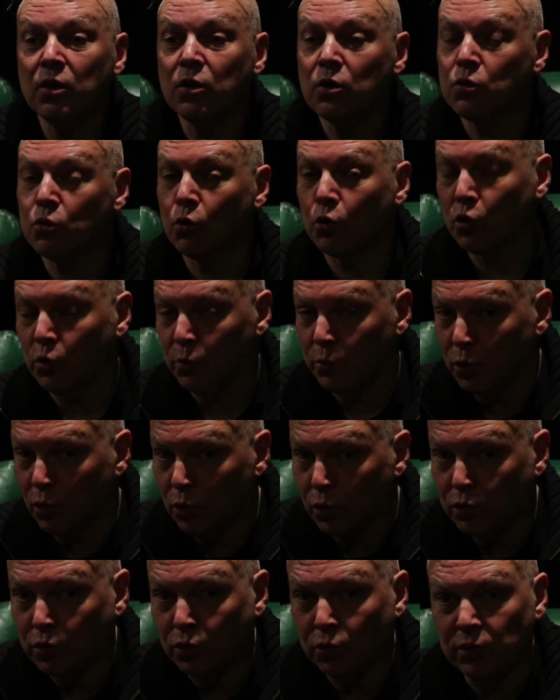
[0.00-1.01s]
s'occupe de
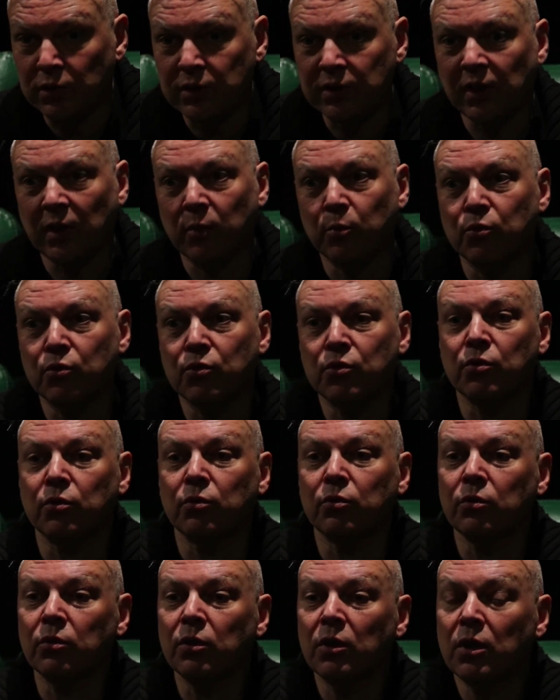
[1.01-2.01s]

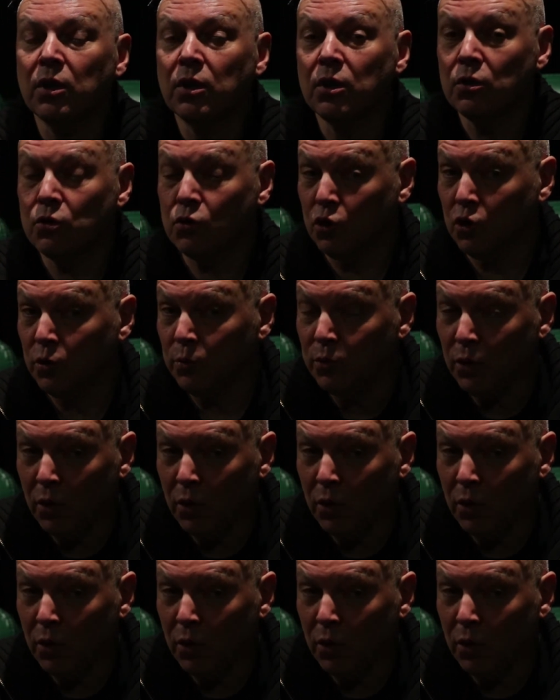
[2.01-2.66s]
l'autodistribution, s'occupe